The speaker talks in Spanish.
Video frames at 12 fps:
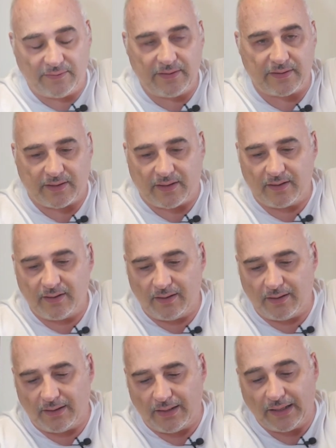izquierda,
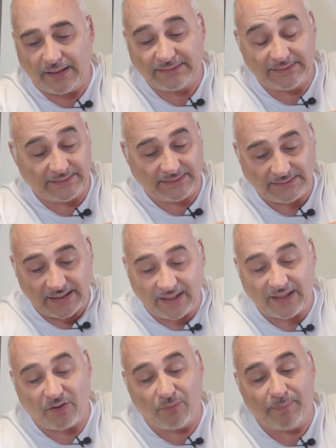la XT60
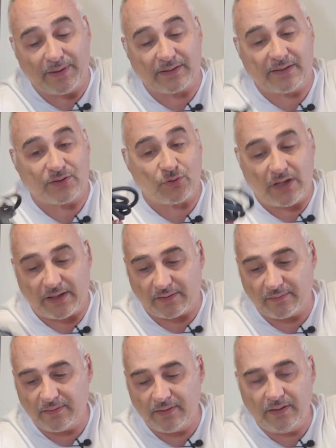que la comparte Solar